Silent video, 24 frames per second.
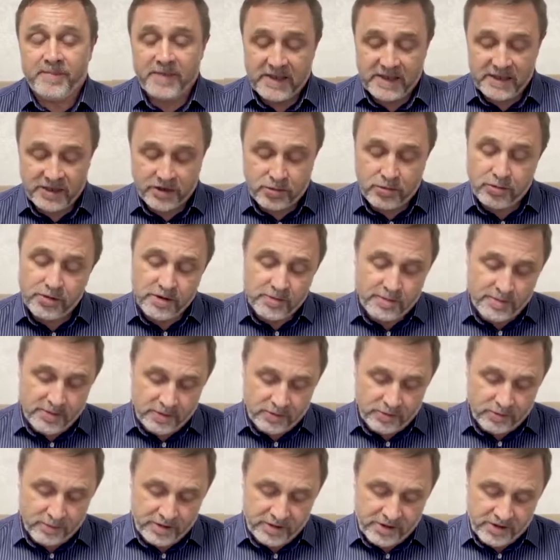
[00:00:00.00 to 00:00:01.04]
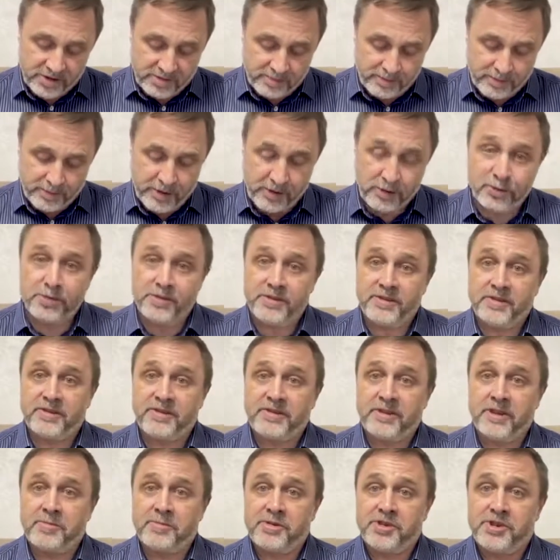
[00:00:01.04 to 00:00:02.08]
И что же приносит, приносит
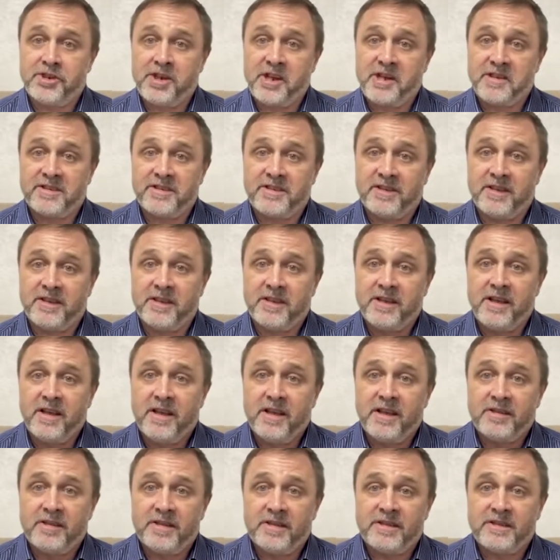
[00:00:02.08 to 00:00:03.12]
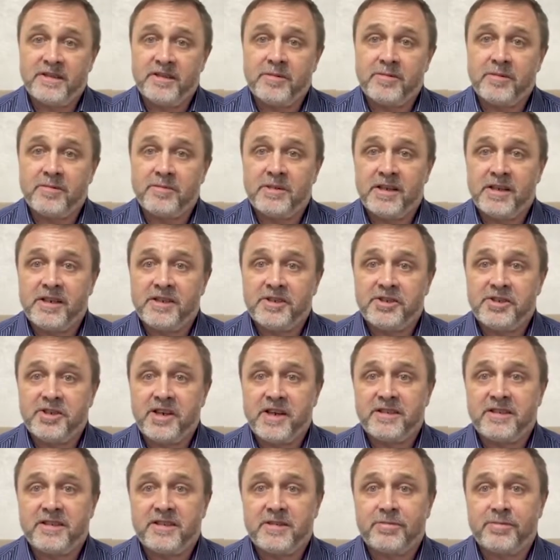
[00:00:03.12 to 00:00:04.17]
нам счастье – на самом деле
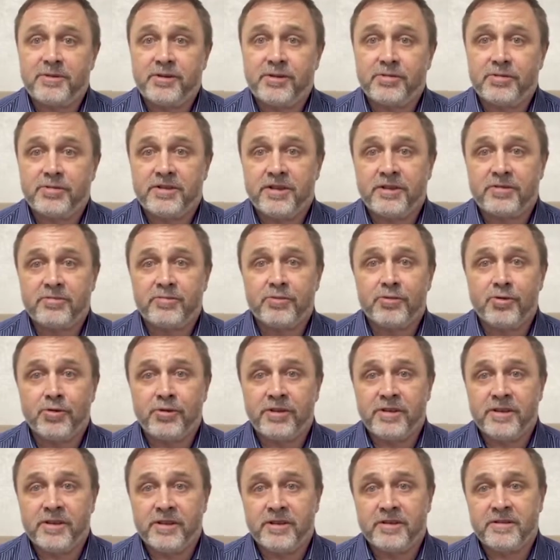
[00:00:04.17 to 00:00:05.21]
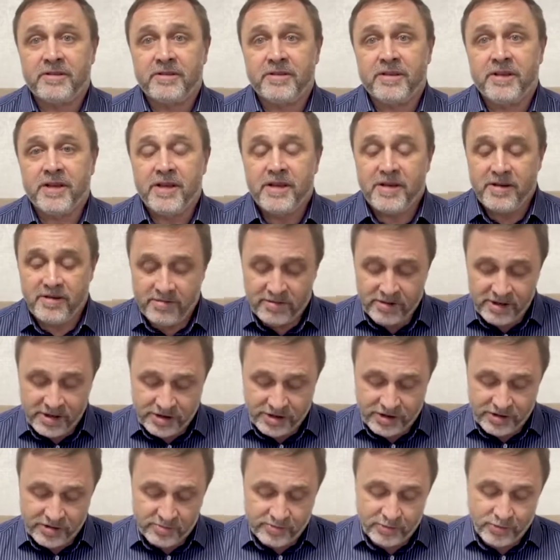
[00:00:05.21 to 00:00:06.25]
счастье приносят многие
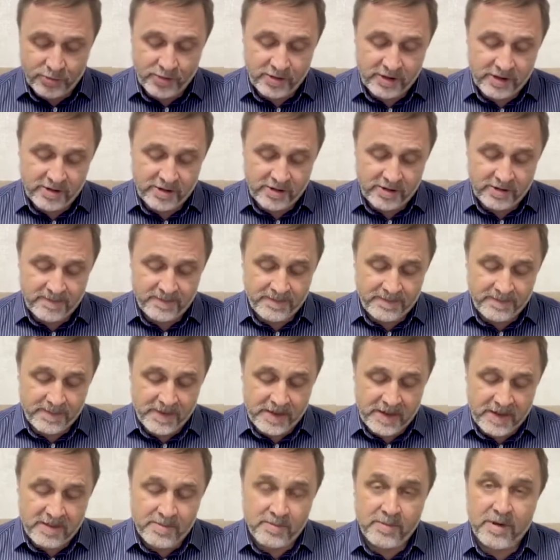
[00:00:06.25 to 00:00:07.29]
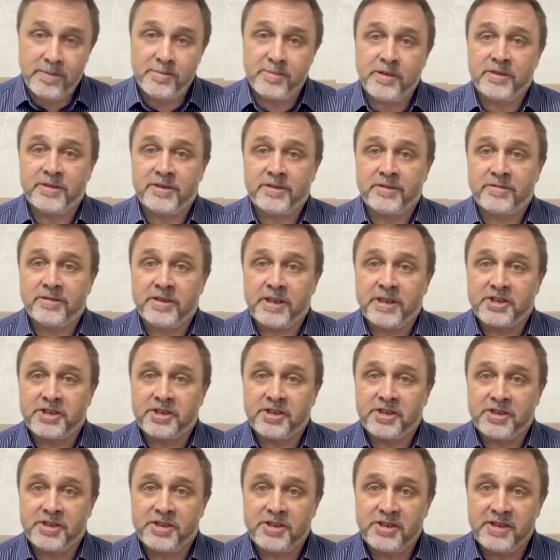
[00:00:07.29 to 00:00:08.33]
вещи, многие моменты в
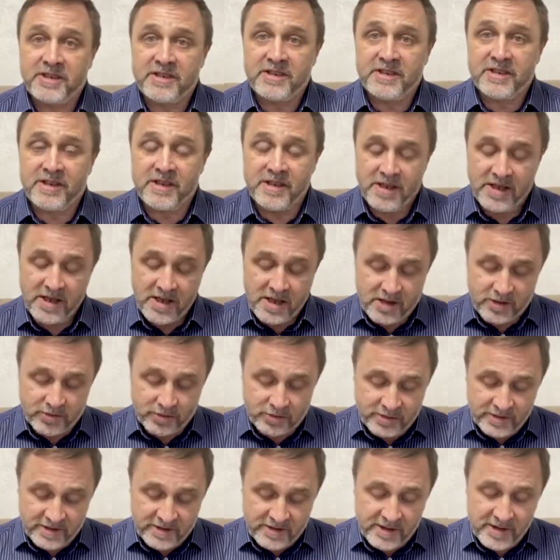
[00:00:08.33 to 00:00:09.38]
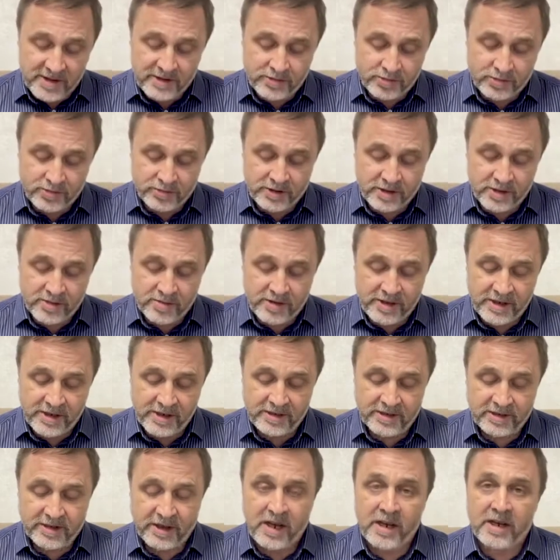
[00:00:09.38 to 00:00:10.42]
нашей жизни, но здесь он
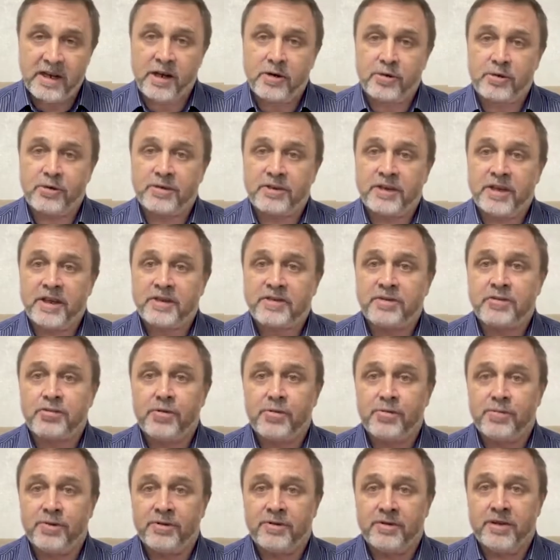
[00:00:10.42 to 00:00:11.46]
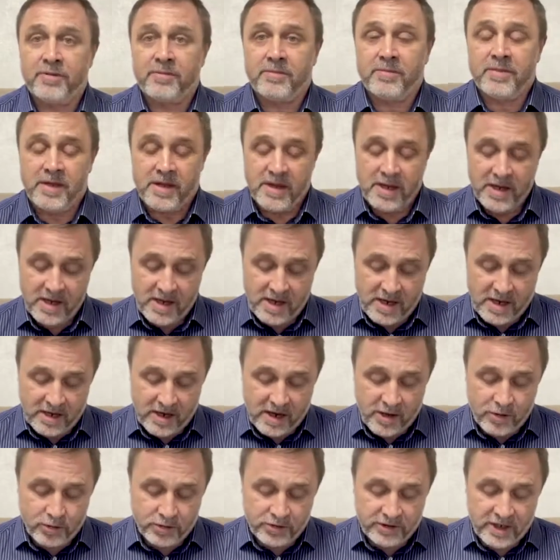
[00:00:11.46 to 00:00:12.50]
говорит о какой-то особенном,
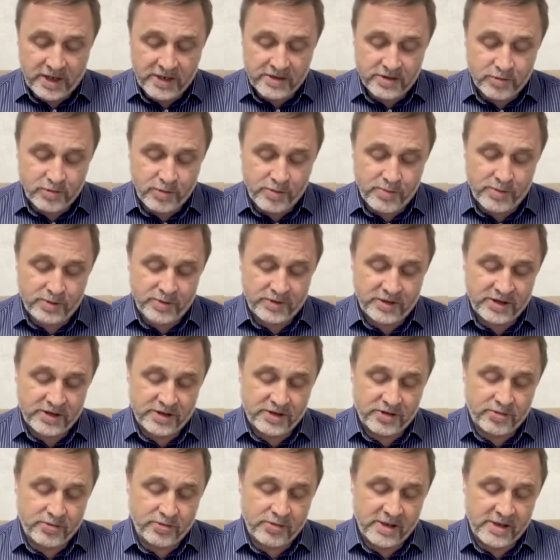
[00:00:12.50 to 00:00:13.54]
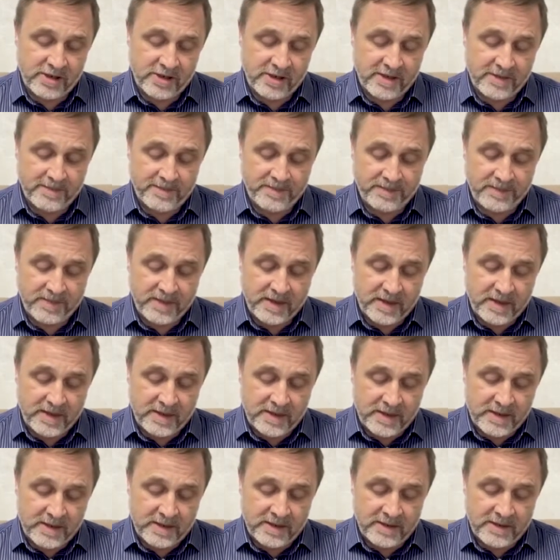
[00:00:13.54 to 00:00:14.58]
какой-то особенной, что ли,
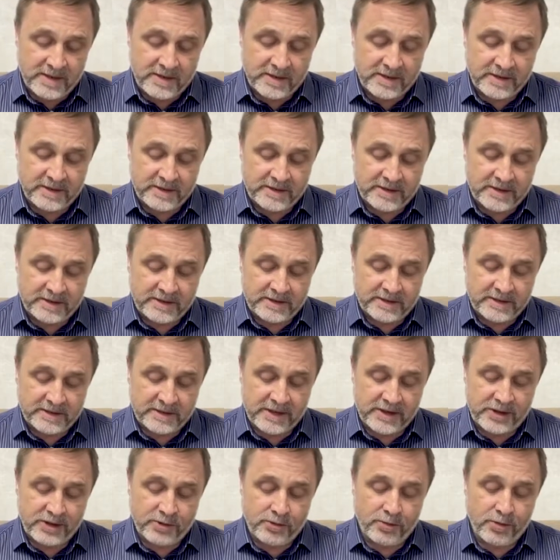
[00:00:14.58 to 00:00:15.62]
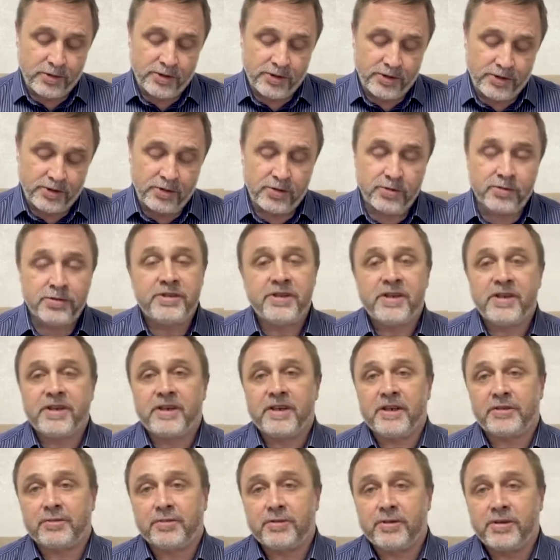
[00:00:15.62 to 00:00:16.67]
э, категории людей,
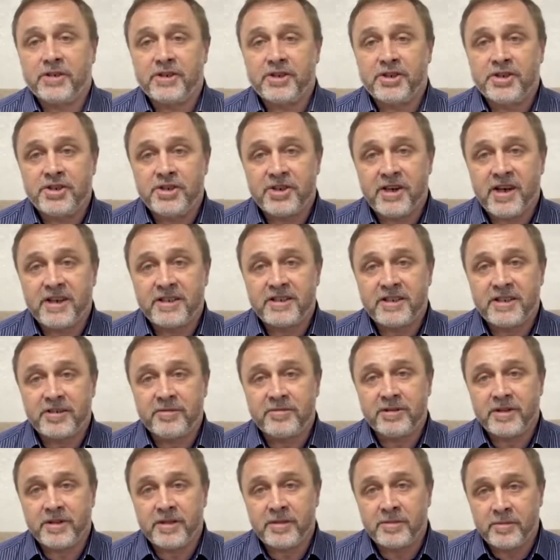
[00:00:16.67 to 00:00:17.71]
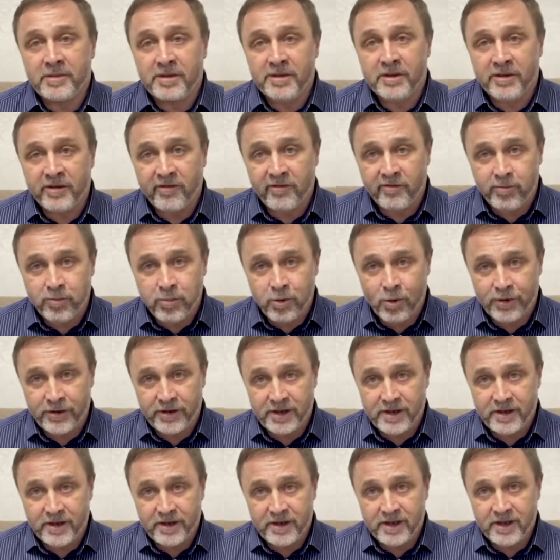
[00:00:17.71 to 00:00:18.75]
которые счастливы именно в
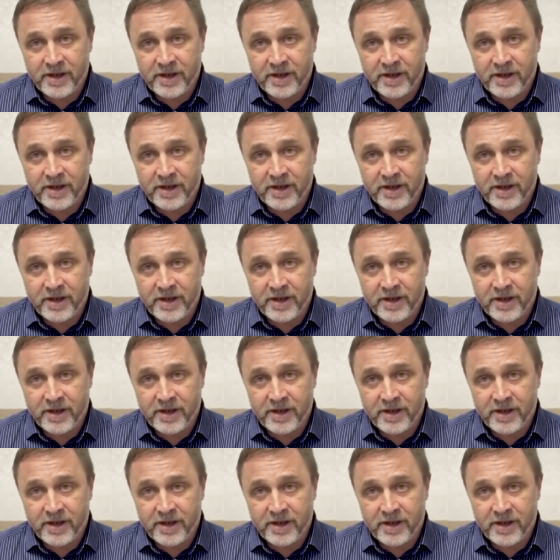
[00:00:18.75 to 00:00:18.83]
Боге.